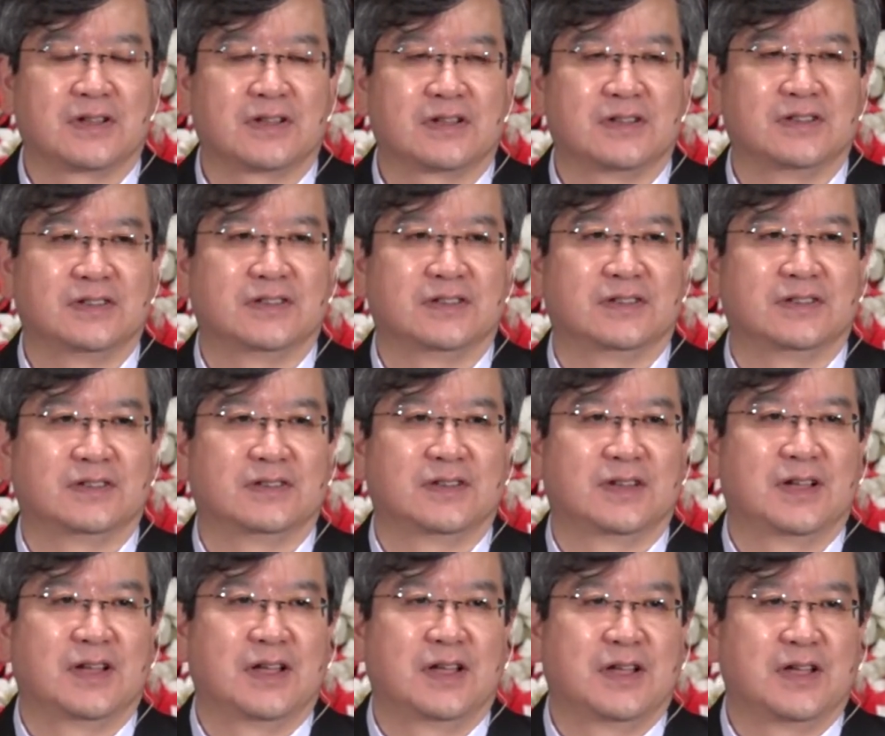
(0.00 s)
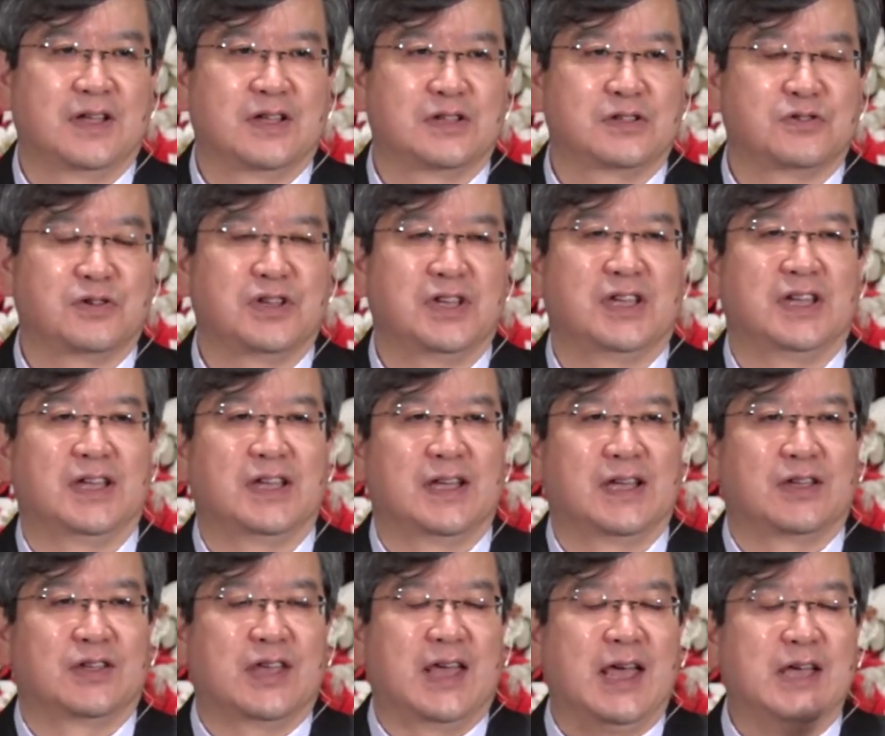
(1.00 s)
그 소위
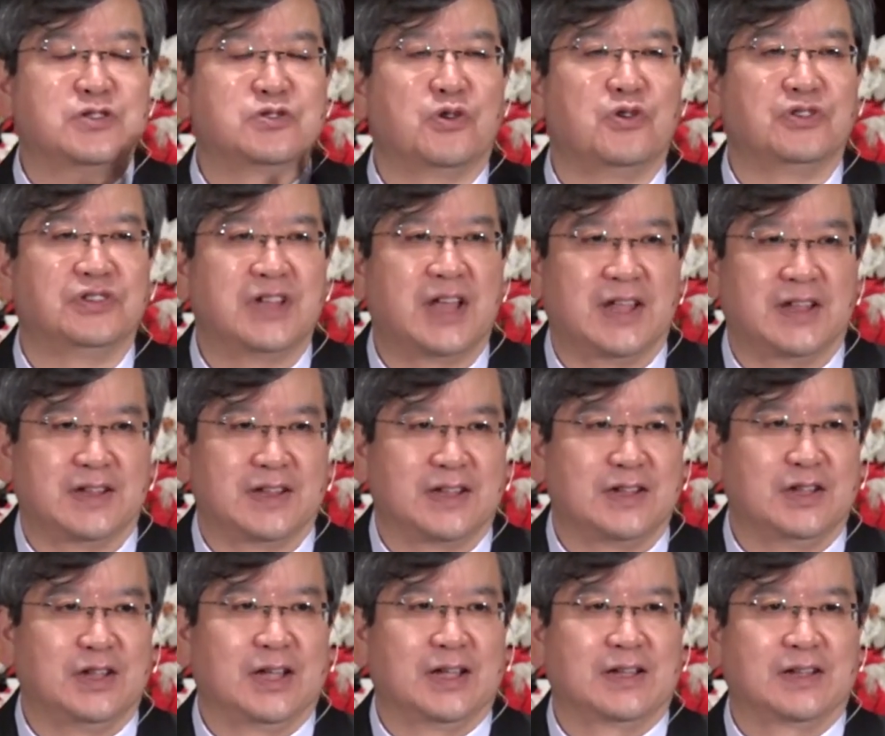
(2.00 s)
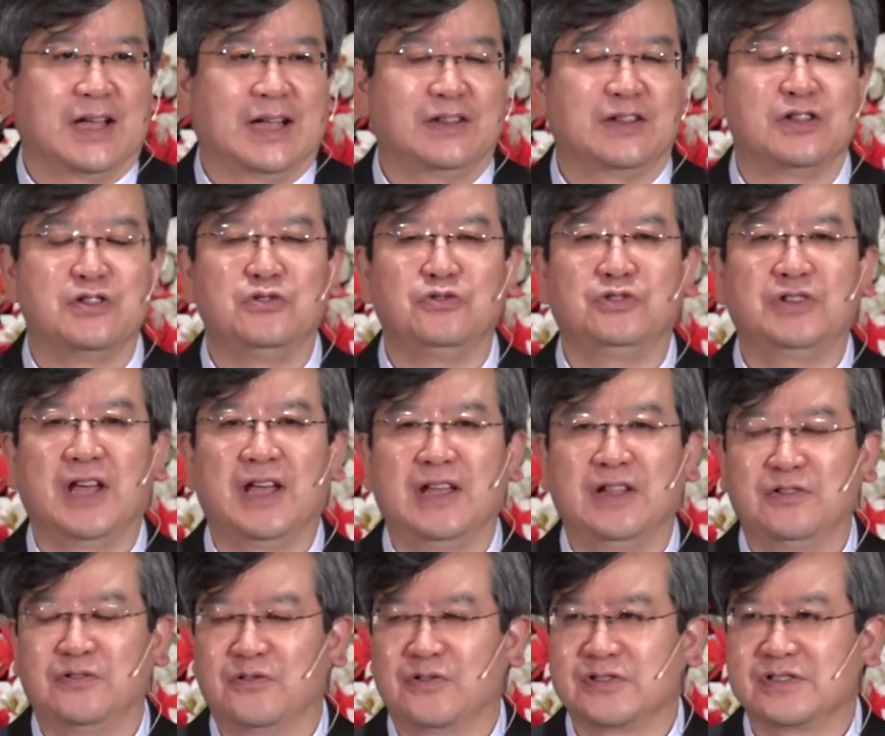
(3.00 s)
개종된 하던
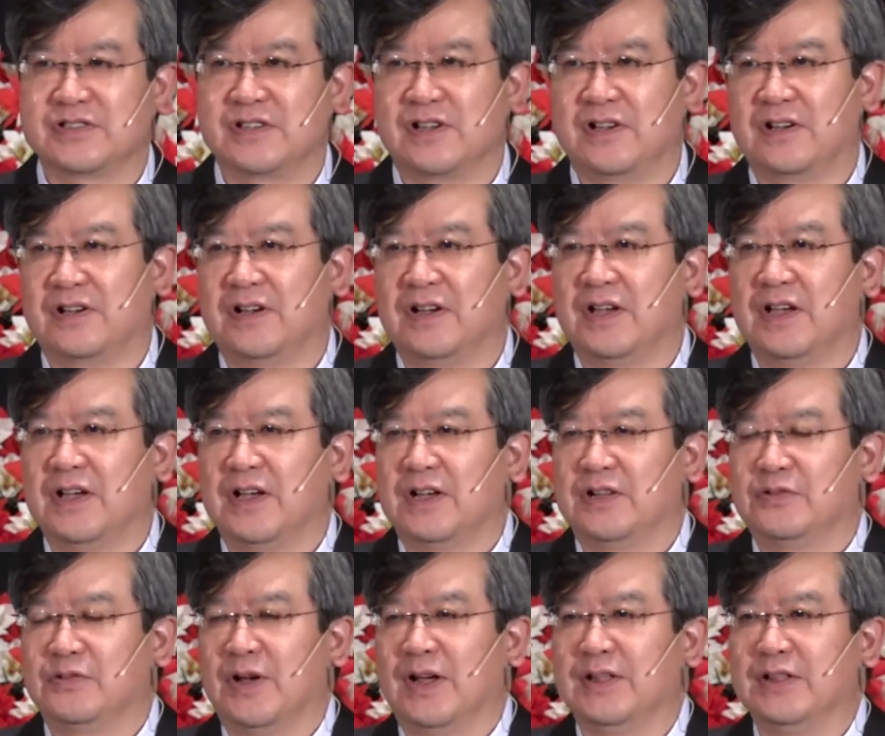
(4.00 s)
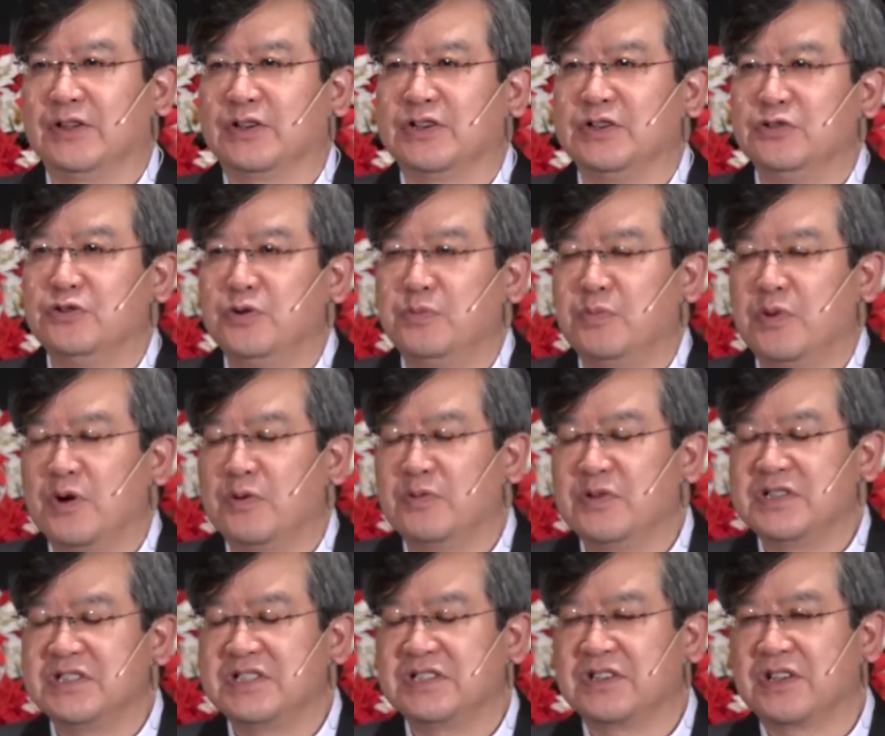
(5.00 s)
유대인으로서 또한 그
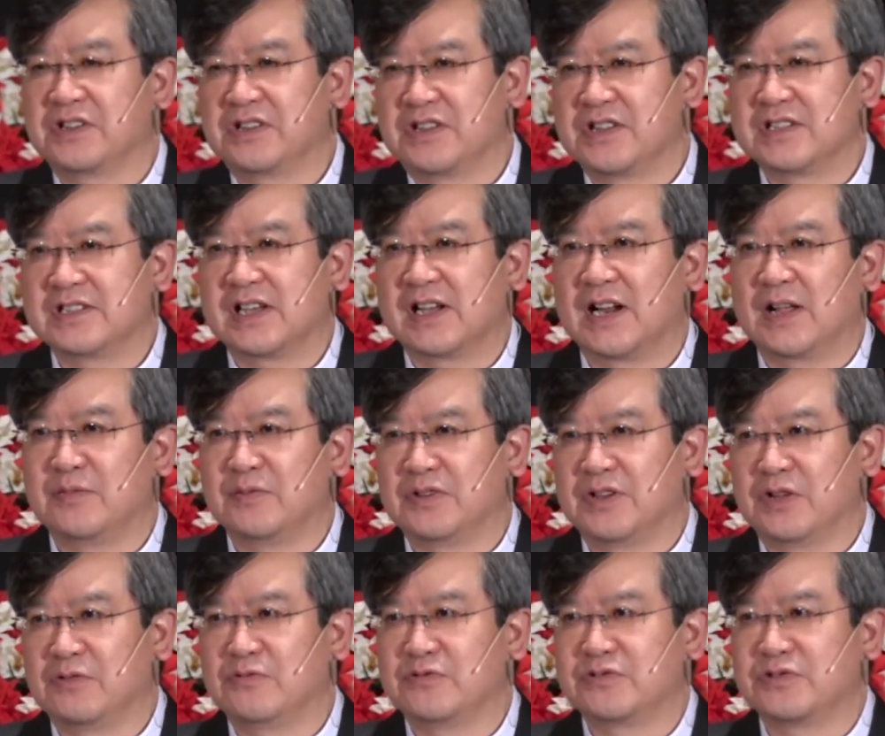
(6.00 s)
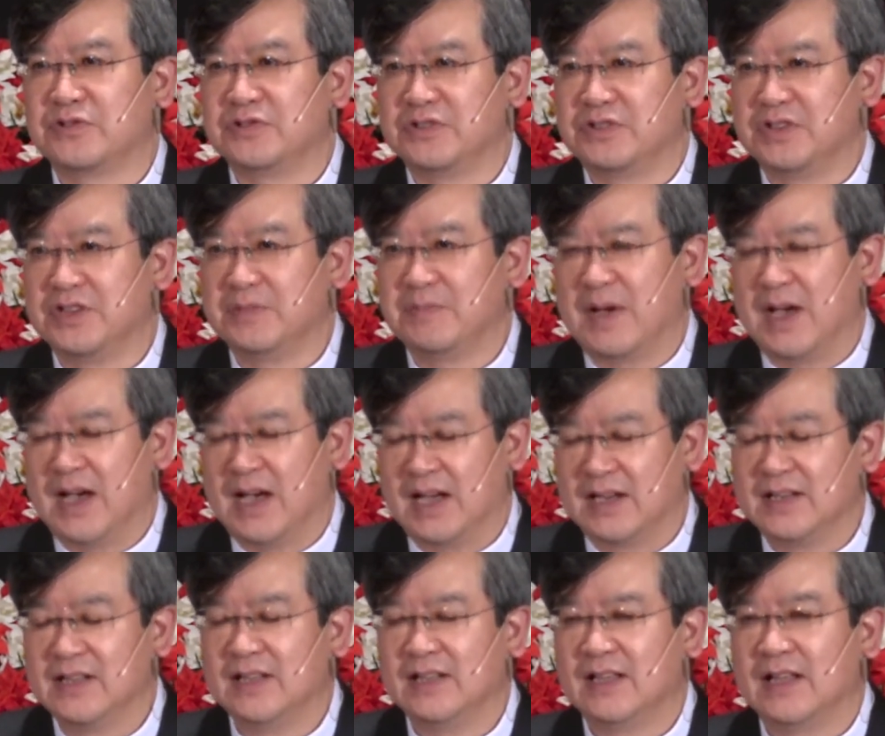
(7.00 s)
율법을 지켰던 사람들의 후손들이
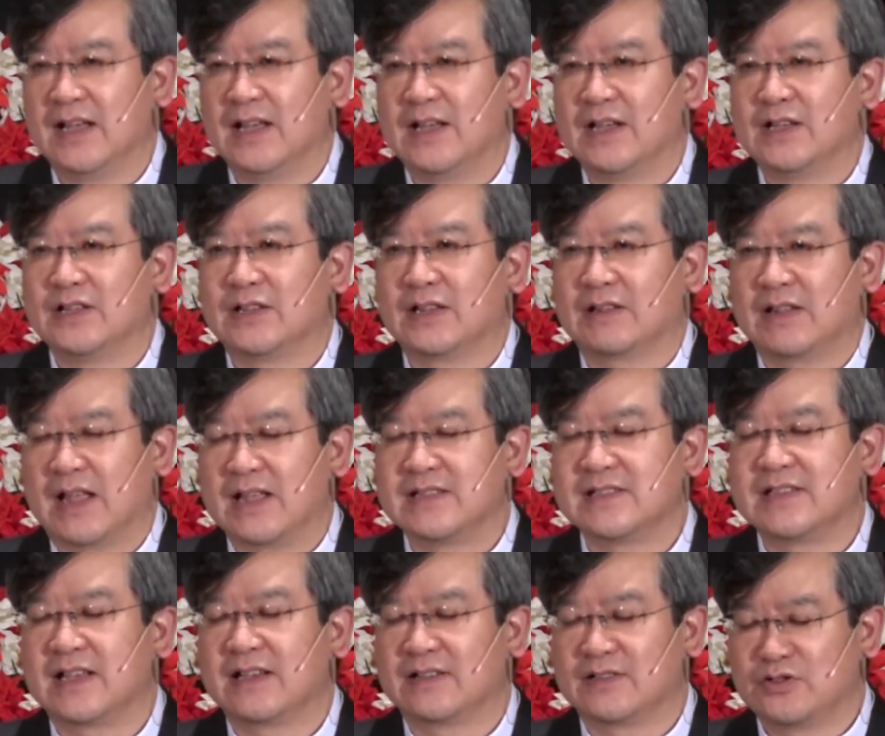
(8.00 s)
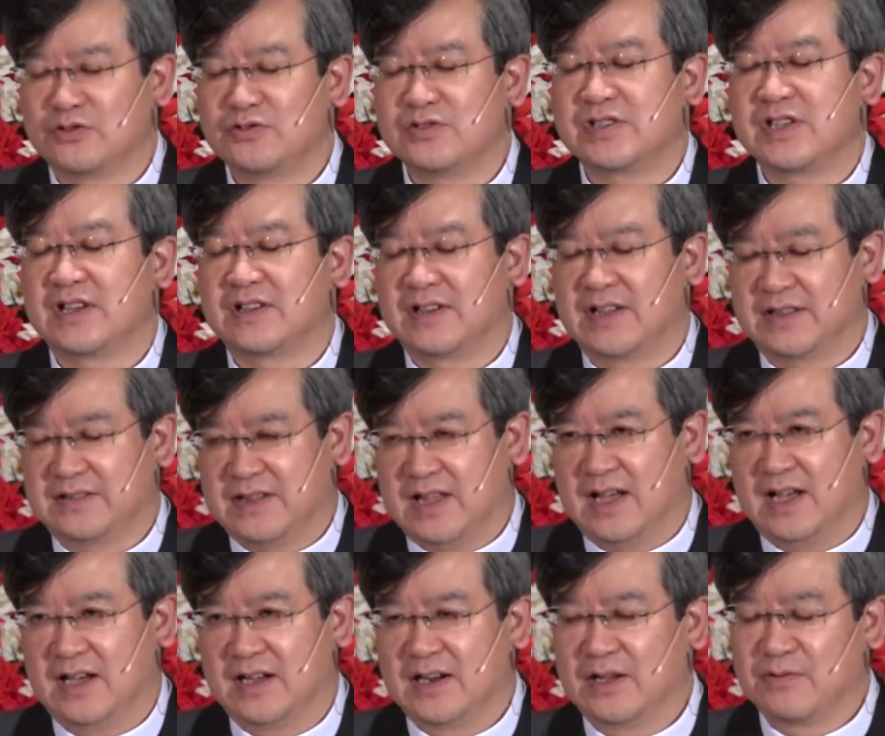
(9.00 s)
많이 탄생을 출생을
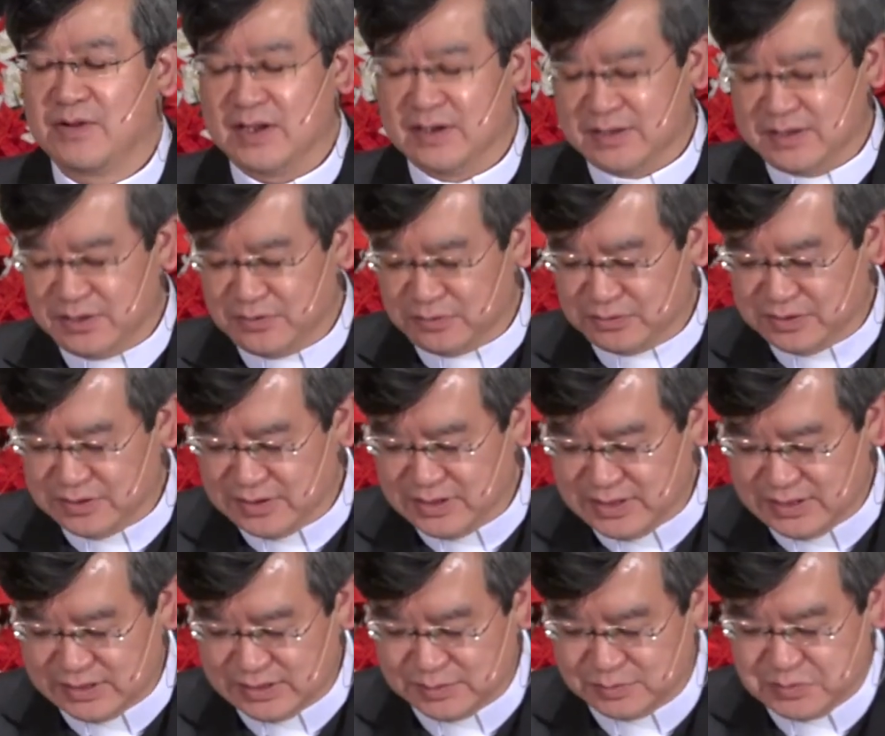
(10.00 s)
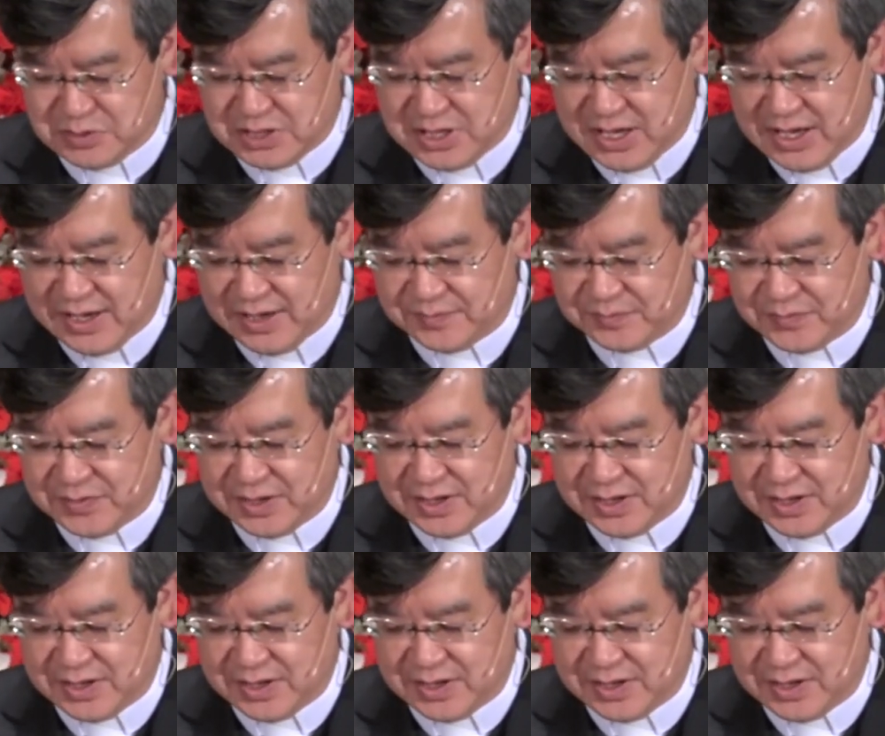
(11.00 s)
했다라고 하는 기록들이 있습니다.